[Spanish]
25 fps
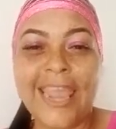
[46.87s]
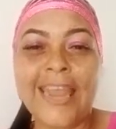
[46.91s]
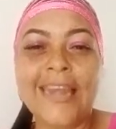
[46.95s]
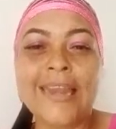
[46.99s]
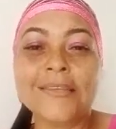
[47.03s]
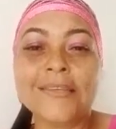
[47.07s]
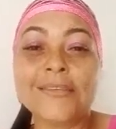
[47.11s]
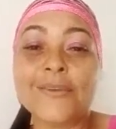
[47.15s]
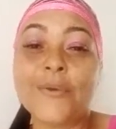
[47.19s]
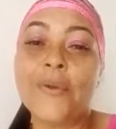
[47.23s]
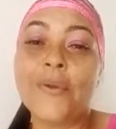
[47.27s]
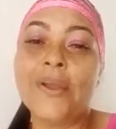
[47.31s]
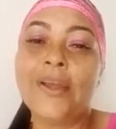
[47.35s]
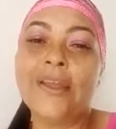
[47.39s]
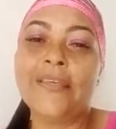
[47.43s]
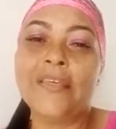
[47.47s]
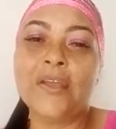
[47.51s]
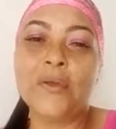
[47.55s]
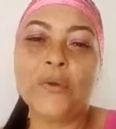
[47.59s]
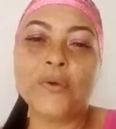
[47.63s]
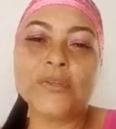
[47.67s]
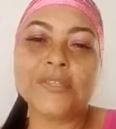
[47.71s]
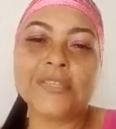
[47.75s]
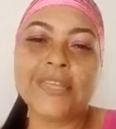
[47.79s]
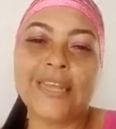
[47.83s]
en la Escuela
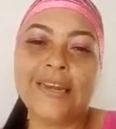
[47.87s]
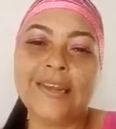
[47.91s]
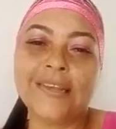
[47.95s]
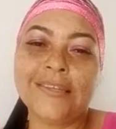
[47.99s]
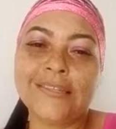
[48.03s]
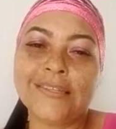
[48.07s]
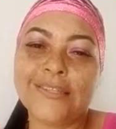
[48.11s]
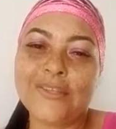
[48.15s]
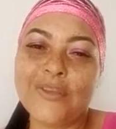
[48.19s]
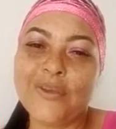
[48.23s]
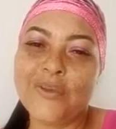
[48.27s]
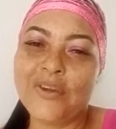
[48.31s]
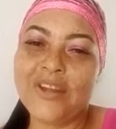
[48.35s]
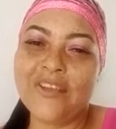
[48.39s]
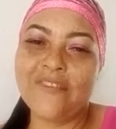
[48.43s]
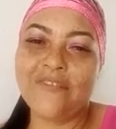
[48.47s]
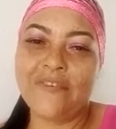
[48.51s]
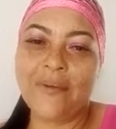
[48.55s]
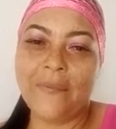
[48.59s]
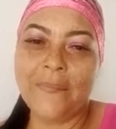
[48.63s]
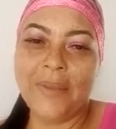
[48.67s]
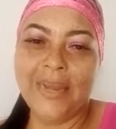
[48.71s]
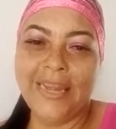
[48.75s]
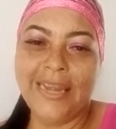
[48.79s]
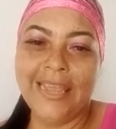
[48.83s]
de Constelaciones
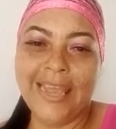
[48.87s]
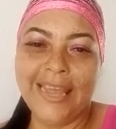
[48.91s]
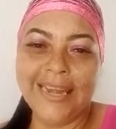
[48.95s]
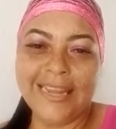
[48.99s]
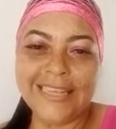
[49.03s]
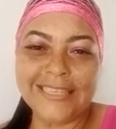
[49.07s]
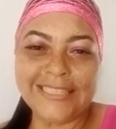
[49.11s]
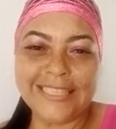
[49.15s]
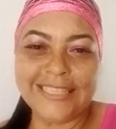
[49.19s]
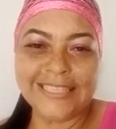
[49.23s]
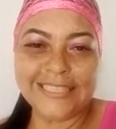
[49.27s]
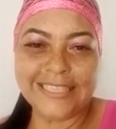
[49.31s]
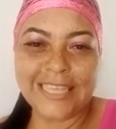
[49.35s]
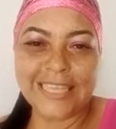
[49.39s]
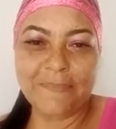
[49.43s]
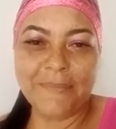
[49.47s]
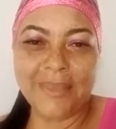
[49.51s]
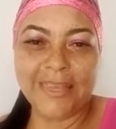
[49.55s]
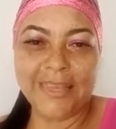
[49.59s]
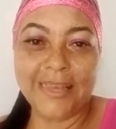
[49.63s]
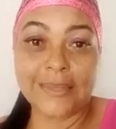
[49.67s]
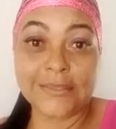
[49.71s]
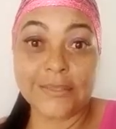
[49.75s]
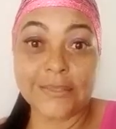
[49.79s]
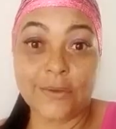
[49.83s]
Familiares
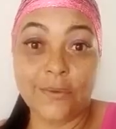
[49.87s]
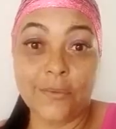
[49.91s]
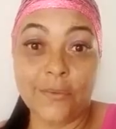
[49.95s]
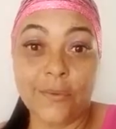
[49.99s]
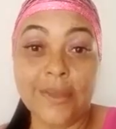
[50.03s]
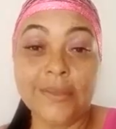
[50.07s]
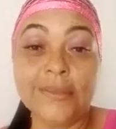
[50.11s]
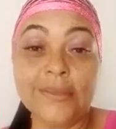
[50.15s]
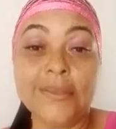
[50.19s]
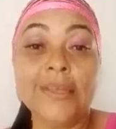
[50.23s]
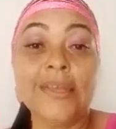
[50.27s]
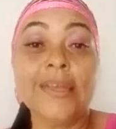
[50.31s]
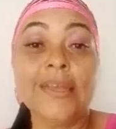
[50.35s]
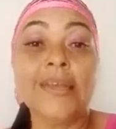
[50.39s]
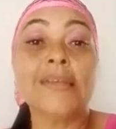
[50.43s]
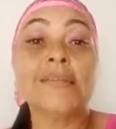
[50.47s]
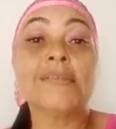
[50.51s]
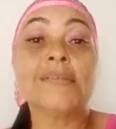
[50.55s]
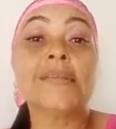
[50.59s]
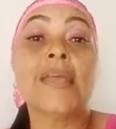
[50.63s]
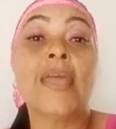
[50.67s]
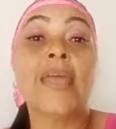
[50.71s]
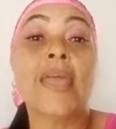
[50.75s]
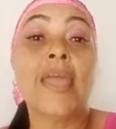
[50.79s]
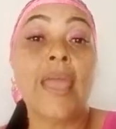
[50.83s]
Sistémicas Cuánticas,
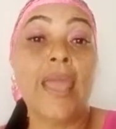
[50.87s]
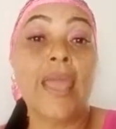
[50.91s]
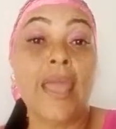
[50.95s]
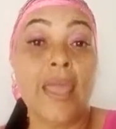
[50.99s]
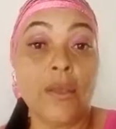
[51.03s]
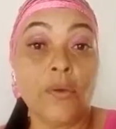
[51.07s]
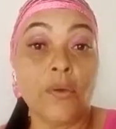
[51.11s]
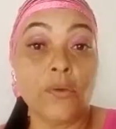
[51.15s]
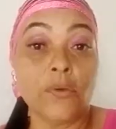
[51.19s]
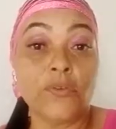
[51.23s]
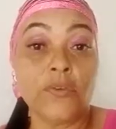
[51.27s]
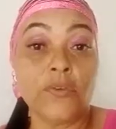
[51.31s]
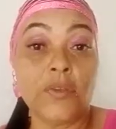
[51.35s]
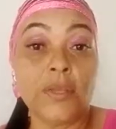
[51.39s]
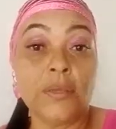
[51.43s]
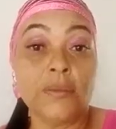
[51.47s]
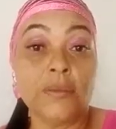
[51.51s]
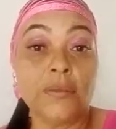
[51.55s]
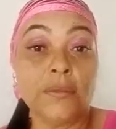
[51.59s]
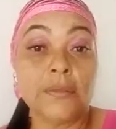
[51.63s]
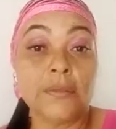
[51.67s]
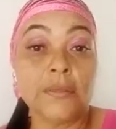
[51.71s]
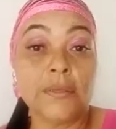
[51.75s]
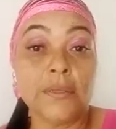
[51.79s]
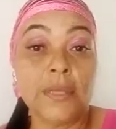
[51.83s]
ECOSI.
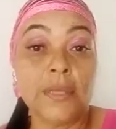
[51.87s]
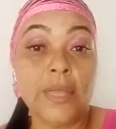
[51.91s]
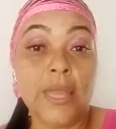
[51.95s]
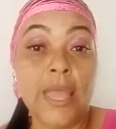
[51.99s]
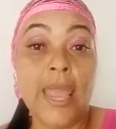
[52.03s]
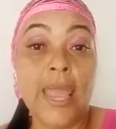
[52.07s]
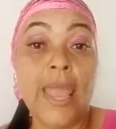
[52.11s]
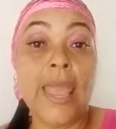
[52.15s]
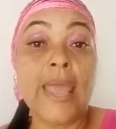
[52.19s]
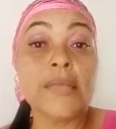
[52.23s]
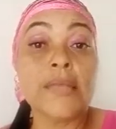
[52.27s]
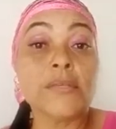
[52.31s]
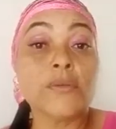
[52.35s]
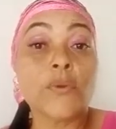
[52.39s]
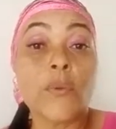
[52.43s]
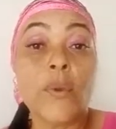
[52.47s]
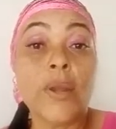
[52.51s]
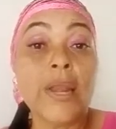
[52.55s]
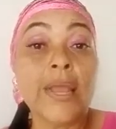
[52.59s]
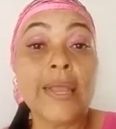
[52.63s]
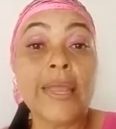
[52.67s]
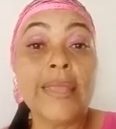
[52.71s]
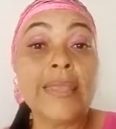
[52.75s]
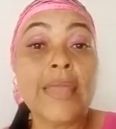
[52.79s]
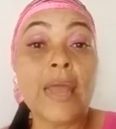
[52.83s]

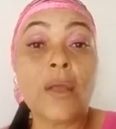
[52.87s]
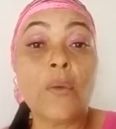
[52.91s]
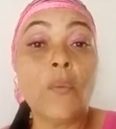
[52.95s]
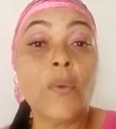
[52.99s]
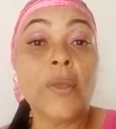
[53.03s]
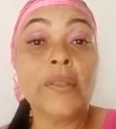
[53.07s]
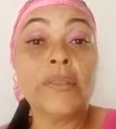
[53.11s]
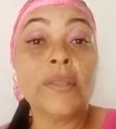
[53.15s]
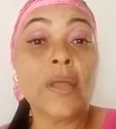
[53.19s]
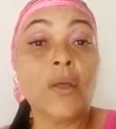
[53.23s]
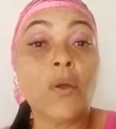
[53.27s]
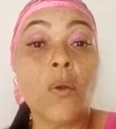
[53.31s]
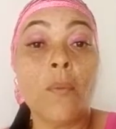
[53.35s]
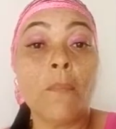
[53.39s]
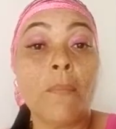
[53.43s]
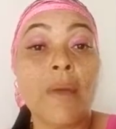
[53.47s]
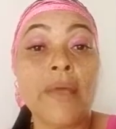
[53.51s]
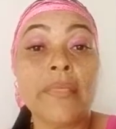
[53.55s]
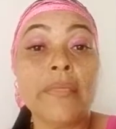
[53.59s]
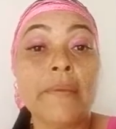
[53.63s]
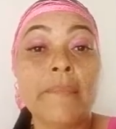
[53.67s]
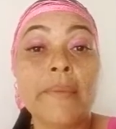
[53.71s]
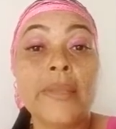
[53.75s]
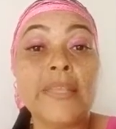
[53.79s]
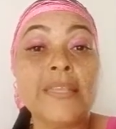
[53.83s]
Escuela que ya cuenta con
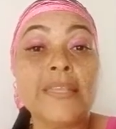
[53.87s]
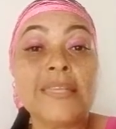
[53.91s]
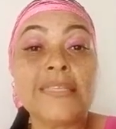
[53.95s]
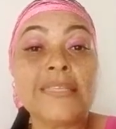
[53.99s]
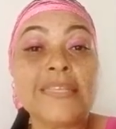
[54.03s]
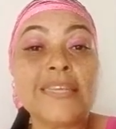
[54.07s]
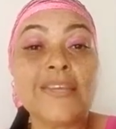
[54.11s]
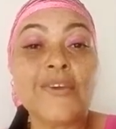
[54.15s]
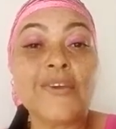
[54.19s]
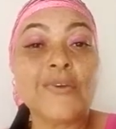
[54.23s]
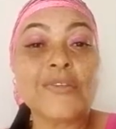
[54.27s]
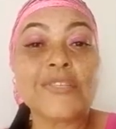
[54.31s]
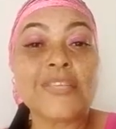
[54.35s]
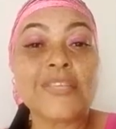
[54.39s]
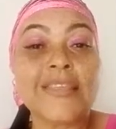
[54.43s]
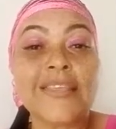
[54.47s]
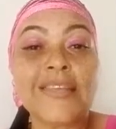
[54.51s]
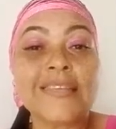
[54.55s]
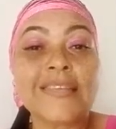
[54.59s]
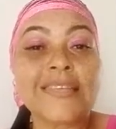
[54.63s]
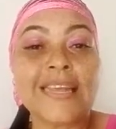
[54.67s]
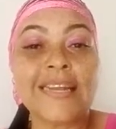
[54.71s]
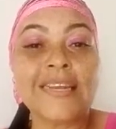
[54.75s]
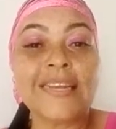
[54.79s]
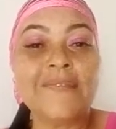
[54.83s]
más de 25
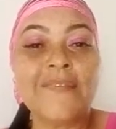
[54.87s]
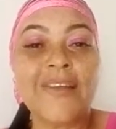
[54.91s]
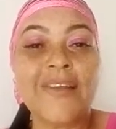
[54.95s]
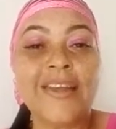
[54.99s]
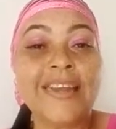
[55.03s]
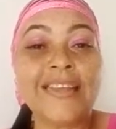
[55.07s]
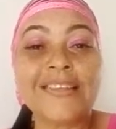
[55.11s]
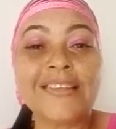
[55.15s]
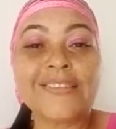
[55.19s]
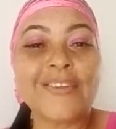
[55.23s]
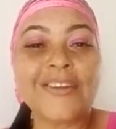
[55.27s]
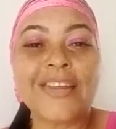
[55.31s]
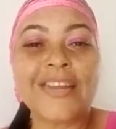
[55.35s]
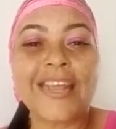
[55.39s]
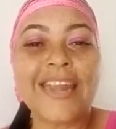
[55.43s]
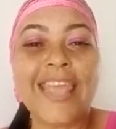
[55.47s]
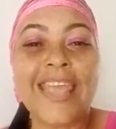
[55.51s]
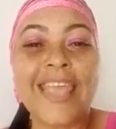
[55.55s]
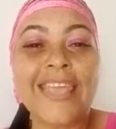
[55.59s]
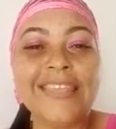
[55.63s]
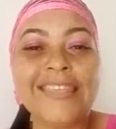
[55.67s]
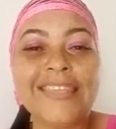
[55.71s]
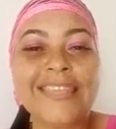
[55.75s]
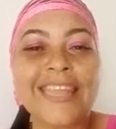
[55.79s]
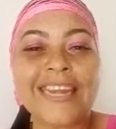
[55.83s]
sedes a nivel nacional
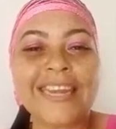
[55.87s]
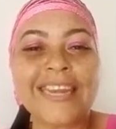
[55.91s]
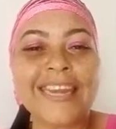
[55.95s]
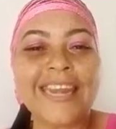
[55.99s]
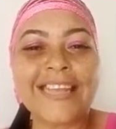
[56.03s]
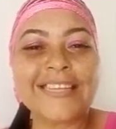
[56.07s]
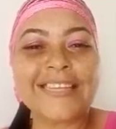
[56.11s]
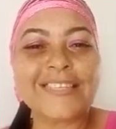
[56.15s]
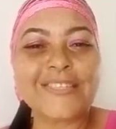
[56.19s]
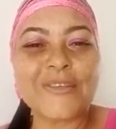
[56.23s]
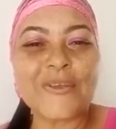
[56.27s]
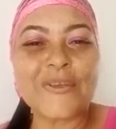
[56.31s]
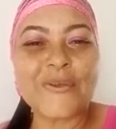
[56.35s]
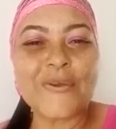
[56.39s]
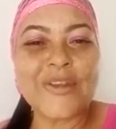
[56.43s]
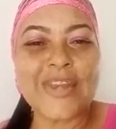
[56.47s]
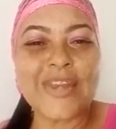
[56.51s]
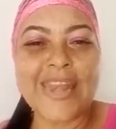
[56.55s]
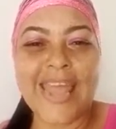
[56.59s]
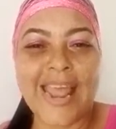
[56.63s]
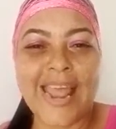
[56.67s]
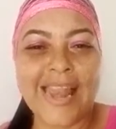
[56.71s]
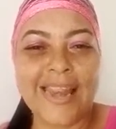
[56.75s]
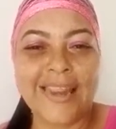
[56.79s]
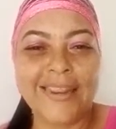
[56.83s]
e
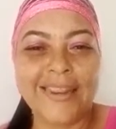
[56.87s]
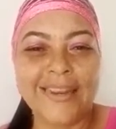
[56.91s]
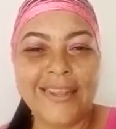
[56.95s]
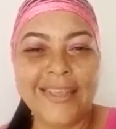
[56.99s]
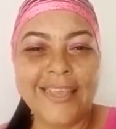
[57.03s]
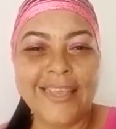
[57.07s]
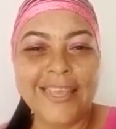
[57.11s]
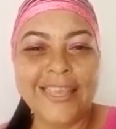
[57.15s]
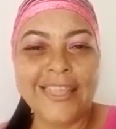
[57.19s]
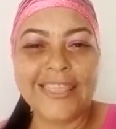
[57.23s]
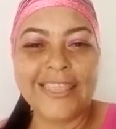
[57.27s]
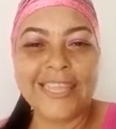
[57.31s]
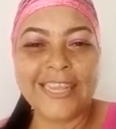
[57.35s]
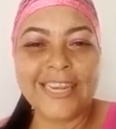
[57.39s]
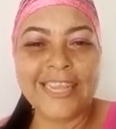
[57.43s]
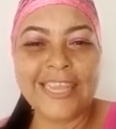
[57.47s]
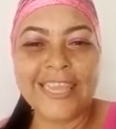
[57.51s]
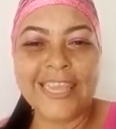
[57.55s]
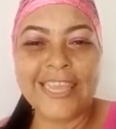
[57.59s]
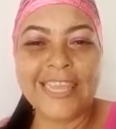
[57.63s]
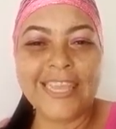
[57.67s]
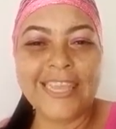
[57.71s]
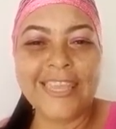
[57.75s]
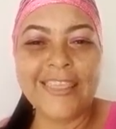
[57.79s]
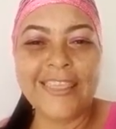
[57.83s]
internacional,
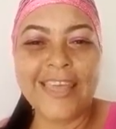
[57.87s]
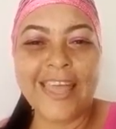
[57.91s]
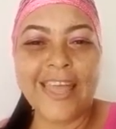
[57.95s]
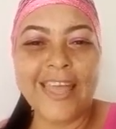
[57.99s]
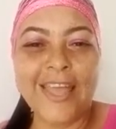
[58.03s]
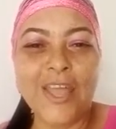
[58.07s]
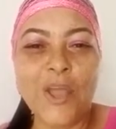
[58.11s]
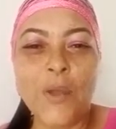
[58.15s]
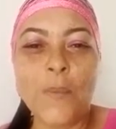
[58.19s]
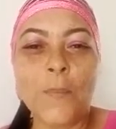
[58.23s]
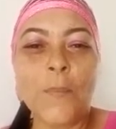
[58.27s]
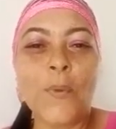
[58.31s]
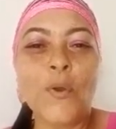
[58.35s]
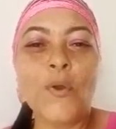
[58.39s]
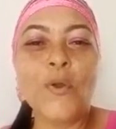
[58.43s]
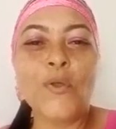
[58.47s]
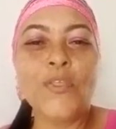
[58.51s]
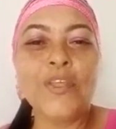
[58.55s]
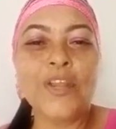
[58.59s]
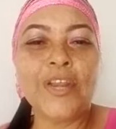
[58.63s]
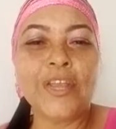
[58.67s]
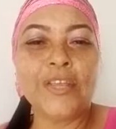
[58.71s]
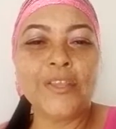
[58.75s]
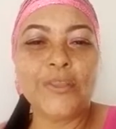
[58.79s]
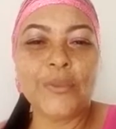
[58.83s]
dirigida por
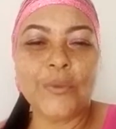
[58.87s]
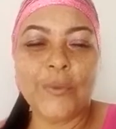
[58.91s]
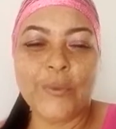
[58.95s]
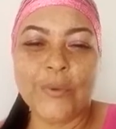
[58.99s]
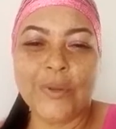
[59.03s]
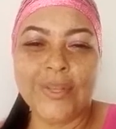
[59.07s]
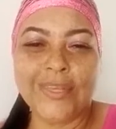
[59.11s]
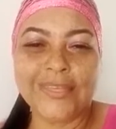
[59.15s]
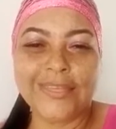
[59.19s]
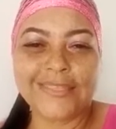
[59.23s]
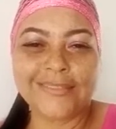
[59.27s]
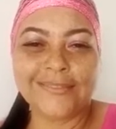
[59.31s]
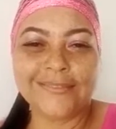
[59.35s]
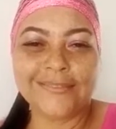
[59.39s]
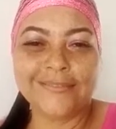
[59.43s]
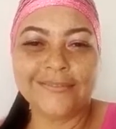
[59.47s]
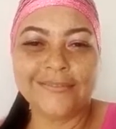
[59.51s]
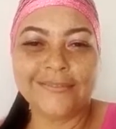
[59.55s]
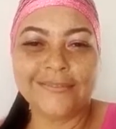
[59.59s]
los directores.